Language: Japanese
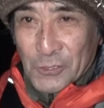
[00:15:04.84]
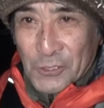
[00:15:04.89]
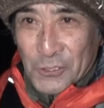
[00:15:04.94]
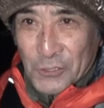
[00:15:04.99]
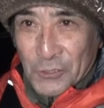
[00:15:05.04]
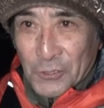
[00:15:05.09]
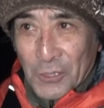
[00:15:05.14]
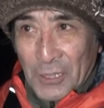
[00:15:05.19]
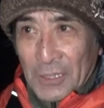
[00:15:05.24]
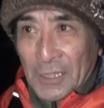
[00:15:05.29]
い
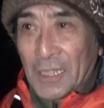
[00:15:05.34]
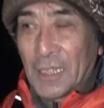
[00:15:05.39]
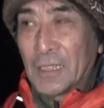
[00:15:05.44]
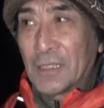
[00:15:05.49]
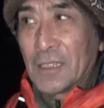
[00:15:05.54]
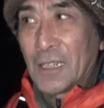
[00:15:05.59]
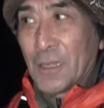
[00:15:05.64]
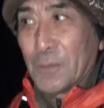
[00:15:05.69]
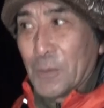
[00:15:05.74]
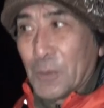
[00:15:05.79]
潮がね
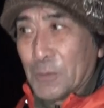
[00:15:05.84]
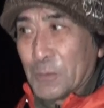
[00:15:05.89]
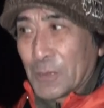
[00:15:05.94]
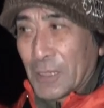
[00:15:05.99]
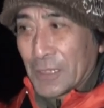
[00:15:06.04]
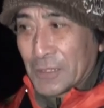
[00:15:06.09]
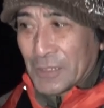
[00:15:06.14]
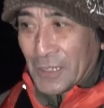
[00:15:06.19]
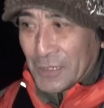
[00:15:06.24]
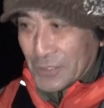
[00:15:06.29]
堤防に向
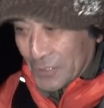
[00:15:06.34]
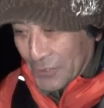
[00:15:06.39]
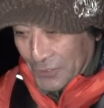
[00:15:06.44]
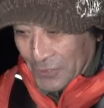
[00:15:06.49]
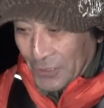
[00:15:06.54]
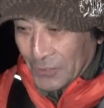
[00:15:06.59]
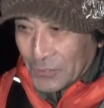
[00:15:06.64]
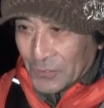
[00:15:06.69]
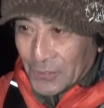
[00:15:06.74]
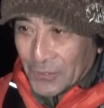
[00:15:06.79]
かって走っ
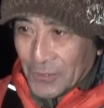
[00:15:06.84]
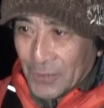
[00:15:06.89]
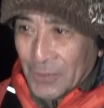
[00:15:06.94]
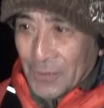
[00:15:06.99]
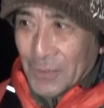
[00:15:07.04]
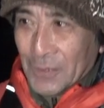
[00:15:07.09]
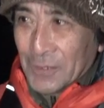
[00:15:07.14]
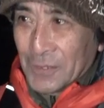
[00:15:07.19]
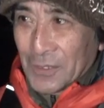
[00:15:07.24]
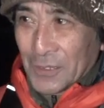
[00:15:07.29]
てんの
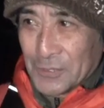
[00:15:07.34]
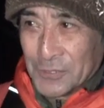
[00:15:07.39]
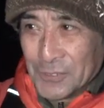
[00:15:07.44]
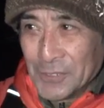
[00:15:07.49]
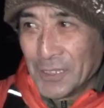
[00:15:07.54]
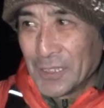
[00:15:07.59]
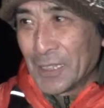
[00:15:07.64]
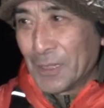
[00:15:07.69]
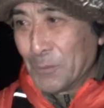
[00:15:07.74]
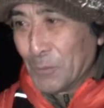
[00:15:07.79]

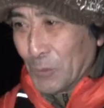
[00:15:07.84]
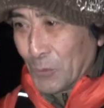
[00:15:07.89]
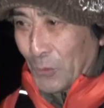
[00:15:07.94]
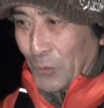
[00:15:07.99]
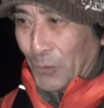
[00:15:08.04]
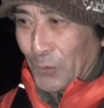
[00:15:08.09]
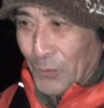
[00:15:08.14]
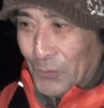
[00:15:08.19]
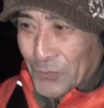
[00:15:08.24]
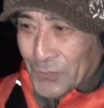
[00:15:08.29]
船がもう
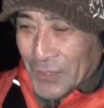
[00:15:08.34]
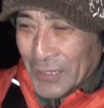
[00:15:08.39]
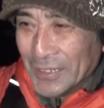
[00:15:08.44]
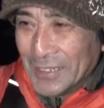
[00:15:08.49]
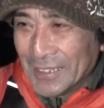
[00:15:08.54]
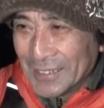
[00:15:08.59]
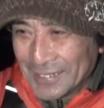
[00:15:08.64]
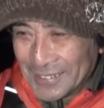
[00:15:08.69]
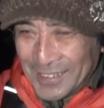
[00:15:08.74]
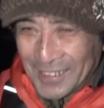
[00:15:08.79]
こんなになっ
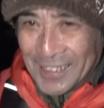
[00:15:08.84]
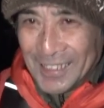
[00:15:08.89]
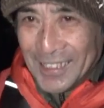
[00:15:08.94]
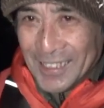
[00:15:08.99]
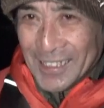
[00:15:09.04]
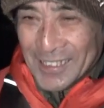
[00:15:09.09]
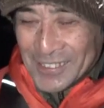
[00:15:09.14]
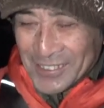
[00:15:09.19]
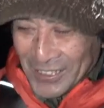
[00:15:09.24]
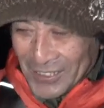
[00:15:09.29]
て
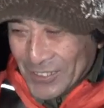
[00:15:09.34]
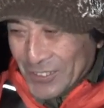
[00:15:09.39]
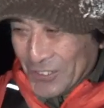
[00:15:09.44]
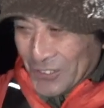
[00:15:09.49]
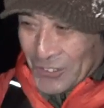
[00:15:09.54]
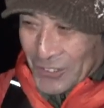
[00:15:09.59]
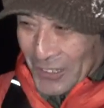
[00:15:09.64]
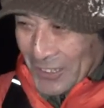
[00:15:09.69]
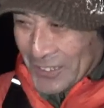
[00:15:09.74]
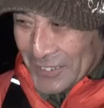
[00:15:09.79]
船
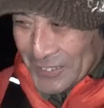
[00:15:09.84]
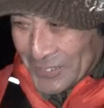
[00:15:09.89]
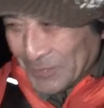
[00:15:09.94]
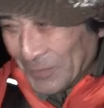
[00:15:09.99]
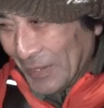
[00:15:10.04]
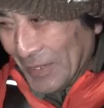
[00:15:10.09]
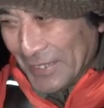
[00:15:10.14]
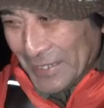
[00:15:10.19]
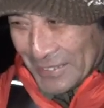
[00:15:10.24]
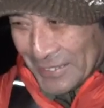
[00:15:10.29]
長が
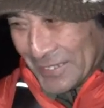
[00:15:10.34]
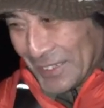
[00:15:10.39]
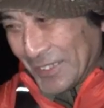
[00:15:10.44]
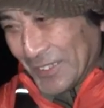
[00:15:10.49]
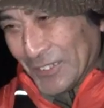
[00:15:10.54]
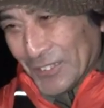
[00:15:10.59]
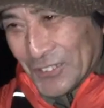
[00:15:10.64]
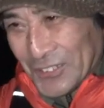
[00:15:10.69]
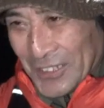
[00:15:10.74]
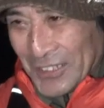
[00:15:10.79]
枚やった
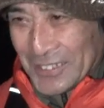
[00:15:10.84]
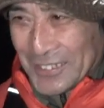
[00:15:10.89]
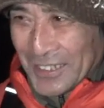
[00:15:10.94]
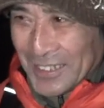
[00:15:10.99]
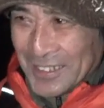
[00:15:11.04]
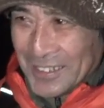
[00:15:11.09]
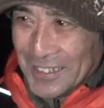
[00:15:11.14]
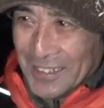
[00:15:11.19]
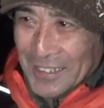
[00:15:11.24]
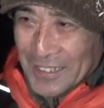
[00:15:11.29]
り横やっ
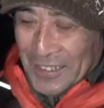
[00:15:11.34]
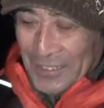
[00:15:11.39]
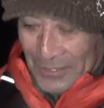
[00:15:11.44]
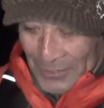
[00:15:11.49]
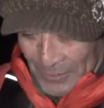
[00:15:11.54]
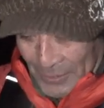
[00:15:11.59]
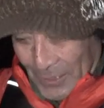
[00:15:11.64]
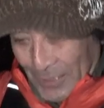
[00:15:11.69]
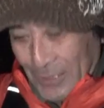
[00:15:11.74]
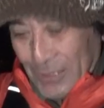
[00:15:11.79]
たり
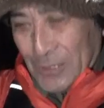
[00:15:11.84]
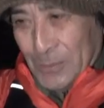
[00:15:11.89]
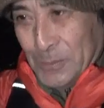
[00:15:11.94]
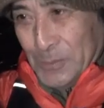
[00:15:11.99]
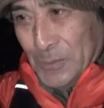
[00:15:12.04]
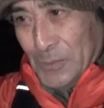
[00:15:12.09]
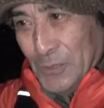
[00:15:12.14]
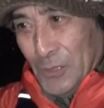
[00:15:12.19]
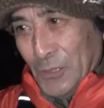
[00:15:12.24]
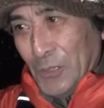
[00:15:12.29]
だから自
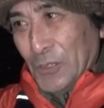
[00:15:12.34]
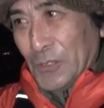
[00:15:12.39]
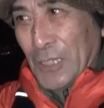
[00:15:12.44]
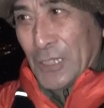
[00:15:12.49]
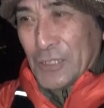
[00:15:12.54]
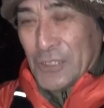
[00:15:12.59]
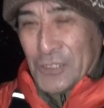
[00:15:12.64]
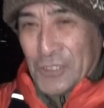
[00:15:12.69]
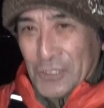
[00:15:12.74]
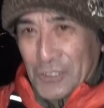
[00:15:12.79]
分の
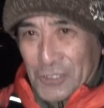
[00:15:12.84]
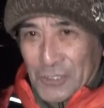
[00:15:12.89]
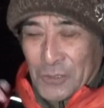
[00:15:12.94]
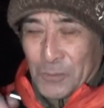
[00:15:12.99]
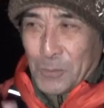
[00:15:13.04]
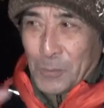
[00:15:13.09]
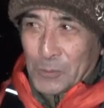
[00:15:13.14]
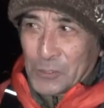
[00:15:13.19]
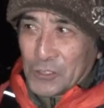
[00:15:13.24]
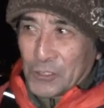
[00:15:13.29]
立ち位置
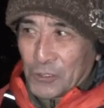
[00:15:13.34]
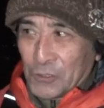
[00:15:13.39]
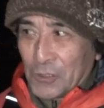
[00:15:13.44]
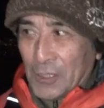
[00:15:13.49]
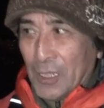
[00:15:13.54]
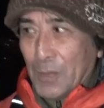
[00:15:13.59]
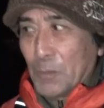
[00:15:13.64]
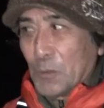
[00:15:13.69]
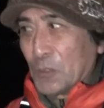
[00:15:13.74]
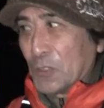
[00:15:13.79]
のポジション
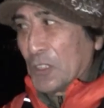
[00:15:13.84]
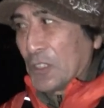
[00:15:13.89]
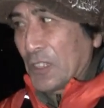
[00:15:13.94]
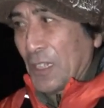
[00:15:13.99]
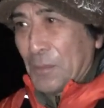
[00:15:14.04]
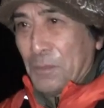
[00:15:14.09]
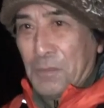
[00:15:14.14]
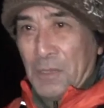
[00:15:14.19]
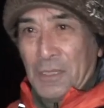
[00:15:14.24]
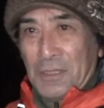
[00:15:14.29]
がもう2
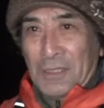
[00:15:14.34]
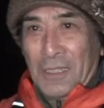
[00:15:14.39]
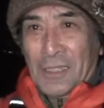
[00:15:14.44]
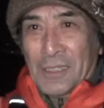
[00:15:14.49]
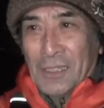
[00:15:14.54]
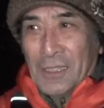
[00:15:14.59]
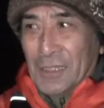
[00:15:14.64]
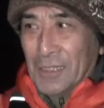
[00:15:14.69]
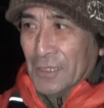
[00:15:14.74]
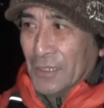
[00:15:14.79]
3
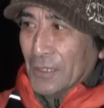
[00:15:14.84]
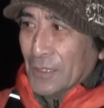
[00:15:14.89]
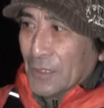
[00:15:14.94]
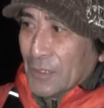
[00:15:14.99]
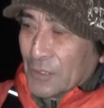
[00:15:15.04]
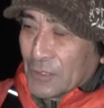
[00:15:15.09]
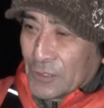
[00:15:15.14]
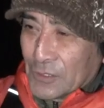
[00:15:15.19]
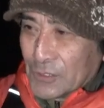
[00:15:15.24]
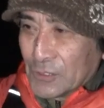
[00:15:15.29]
メーター
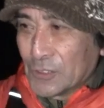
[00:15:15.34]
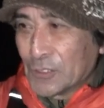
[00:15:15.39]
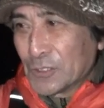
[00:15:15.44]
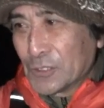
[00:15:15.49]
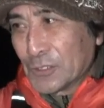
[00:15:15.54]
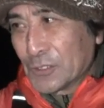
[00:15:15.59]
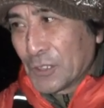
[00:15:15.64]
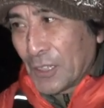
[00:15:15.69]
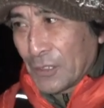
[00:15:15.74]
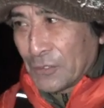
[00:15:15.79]

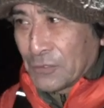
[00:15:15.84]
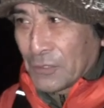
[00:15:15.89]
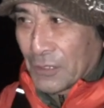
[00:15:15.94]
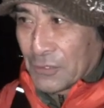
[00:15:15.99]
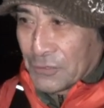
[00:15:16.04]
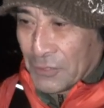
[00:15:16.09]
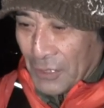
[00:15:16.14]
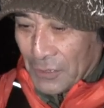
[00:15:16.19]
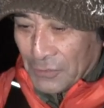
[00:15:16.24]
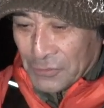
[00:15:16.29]
ふらふら
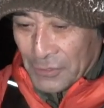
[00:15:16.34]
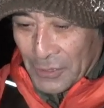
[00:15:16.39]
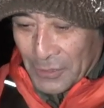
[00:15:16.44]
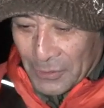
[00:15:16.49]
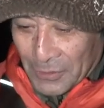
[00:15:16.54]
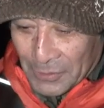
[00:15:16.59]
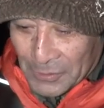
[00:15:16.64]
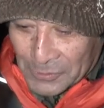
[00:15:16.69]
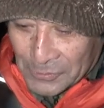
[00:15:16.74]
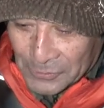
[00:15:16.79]
ふらふら
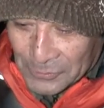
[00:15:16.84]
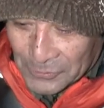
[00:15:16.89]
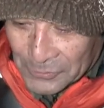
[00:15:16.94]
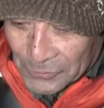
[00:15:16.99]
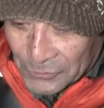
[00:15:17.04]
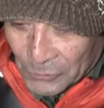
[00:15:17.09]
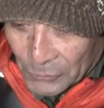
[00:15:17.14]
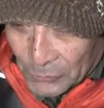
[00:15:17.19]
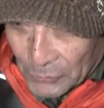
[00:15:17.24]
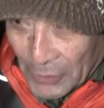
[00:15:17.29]
変わる
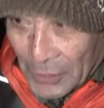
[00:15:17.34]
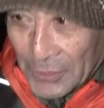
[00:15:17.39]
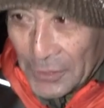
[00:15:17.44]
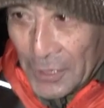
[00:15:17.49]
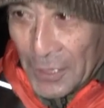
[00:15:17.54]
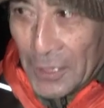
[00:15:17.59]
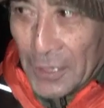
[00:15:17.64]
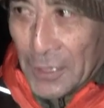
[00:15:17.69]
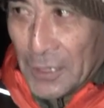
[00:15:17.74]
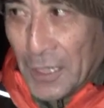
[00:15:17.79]
状態
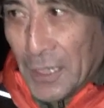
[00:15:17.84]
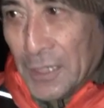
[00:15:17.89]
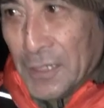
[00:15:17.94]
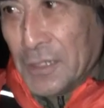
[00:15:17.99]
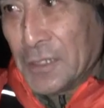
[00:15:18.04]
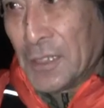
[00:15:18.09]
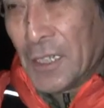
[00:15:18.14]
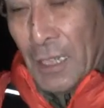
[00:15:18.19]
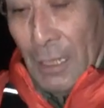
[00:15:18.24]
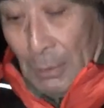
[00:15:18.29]
で
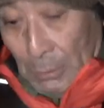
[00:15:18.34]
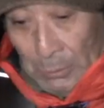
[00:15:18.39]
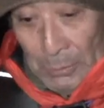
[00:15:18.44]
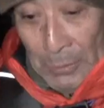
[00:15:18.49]
ラインが